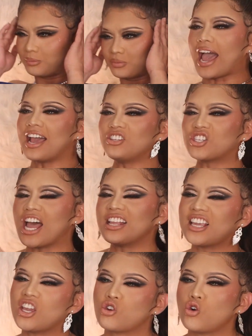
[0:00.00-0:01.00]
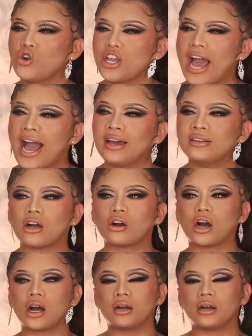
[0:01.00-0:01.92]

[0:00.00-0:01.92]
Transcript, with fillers: Dahil dyan kay kuya, nako,